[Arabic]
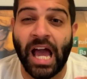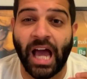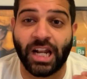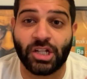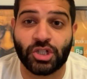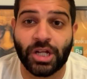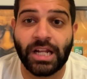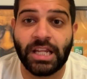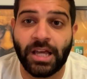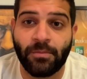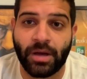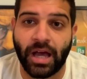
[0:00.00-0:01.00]
علشان
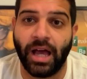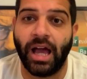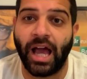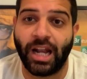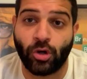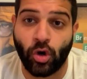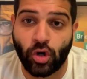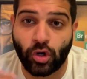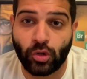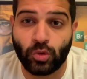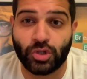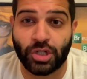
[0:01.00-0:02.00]
يبقى
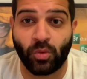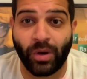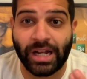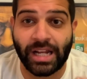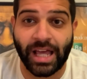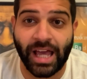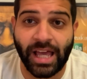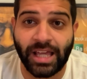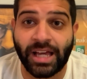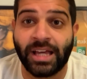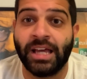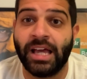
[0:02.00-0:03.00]
الكونكلوجن
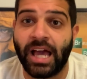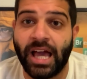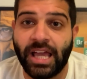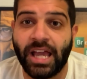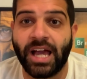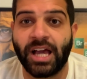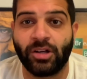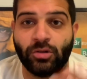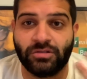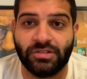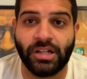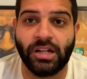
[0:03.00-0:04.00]
والنهايه هي
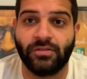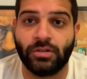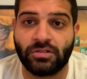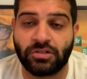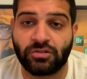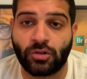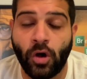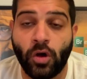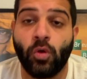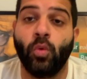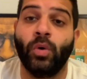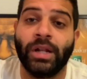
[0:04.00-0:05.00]
جودزيلا فيرسس
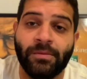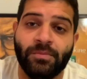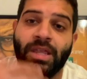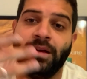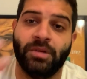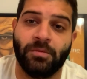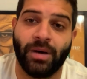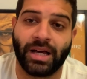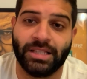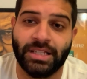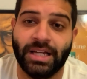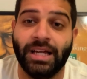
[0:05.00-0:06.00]
كونج ونبدا من
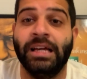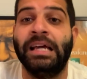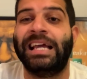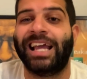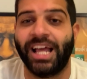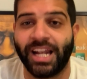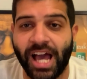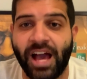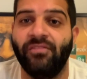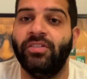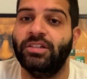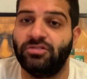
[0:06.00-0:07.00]
بعديها كانها
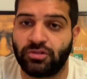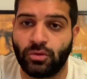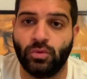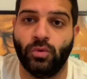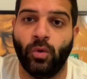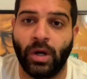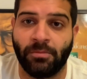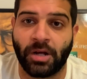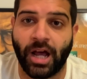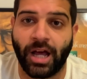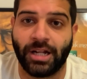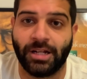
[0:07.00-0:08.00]
فيز 2
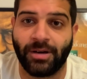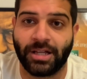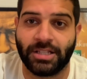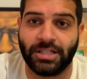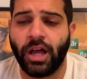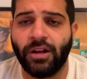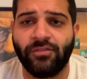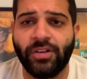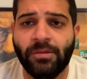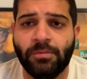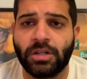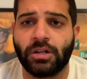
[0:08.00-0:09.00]
والمرحله اللي بعديها
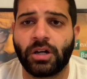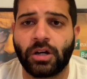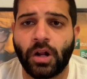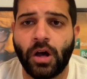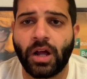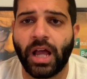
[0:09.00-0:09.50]
الفيلم من اخراج